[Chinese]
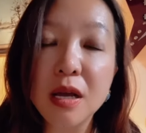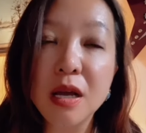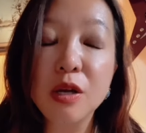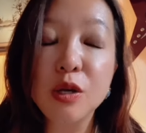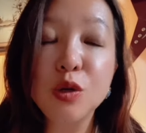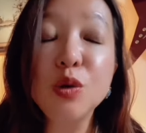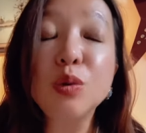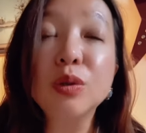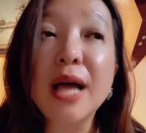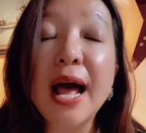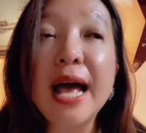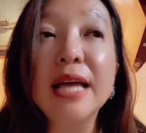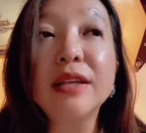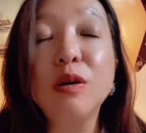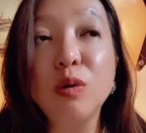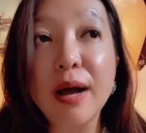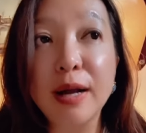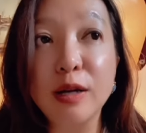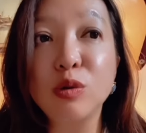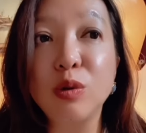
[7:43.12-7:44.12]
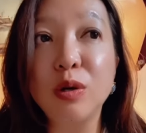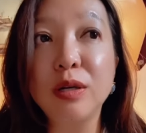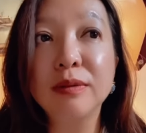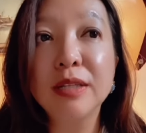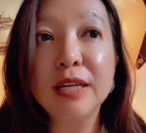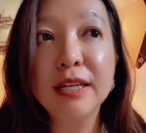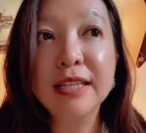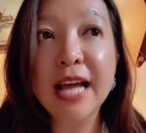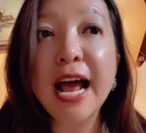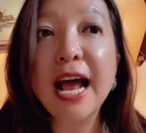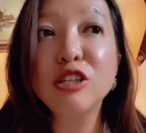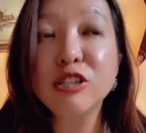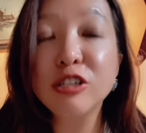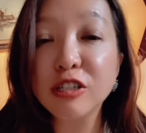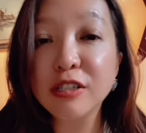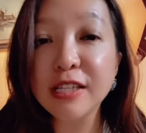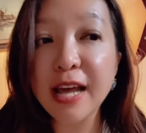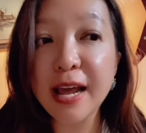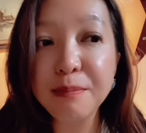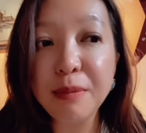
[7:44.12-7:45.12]
用他的话说，他是
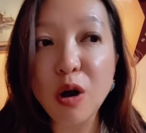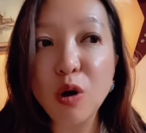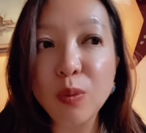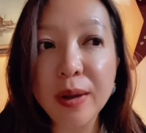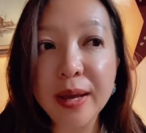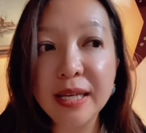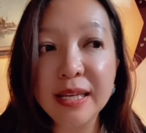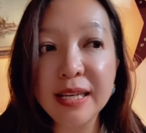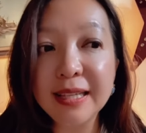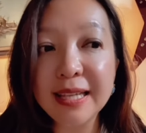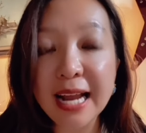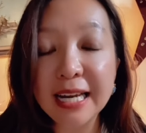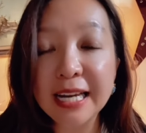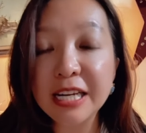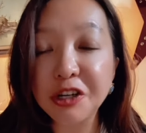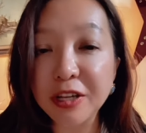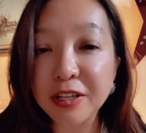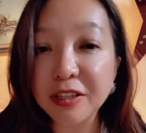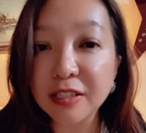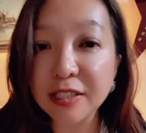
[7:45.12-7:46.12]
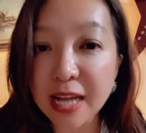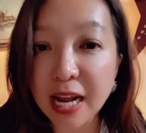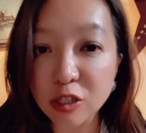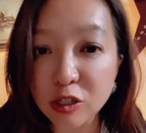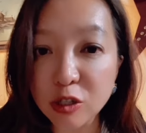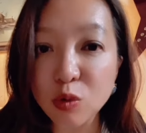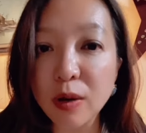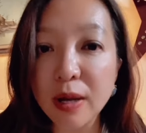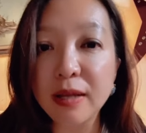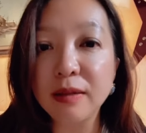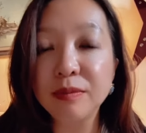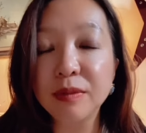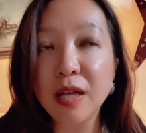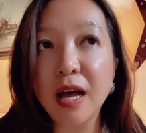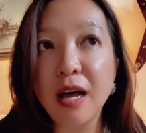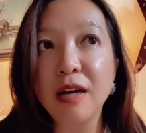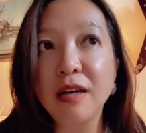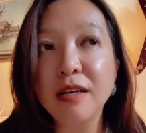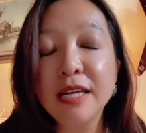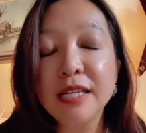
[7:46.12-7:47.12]
在保卫意大利人的价值观
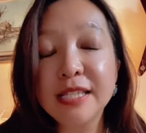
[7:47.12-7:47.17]
啊，